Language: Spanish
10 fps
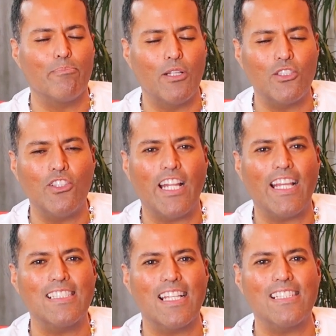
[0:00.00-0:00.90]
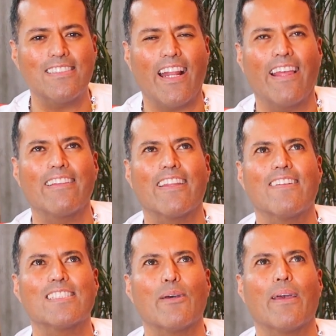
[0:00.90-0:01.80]
Ponte un traje sastre y te
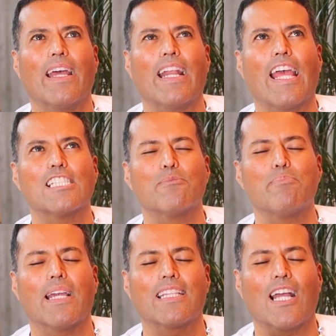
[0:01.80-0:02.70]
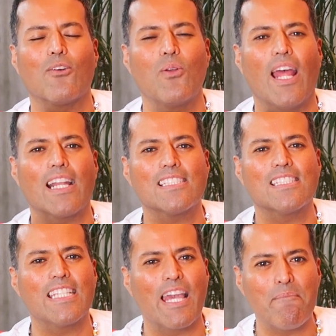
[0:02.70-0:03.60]
vas a ver espectacular
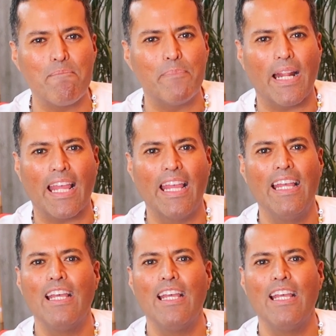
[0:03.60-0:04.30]
siempre.